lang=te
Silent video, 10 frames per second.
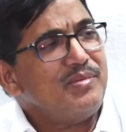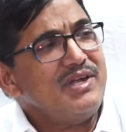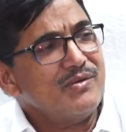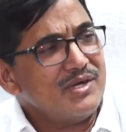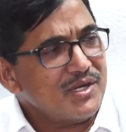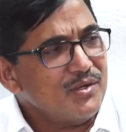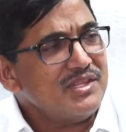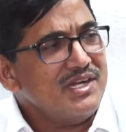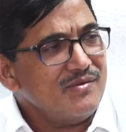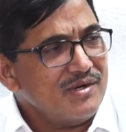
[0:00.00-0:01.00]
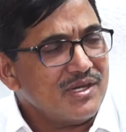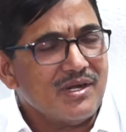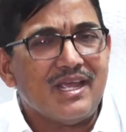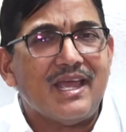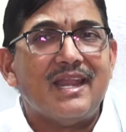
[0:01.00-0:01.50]
పిండి వంటలో తిండి
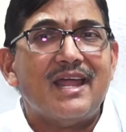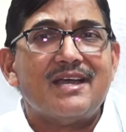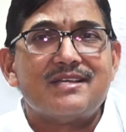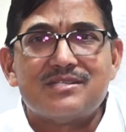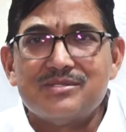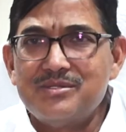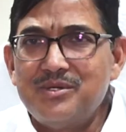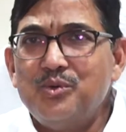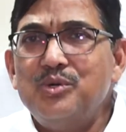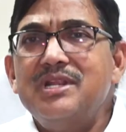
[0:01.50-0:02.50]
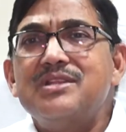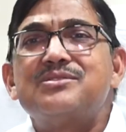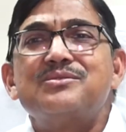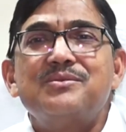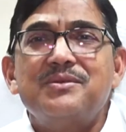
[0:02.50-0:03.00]
వంటలు కెలాగ్స్ నూడిల్స్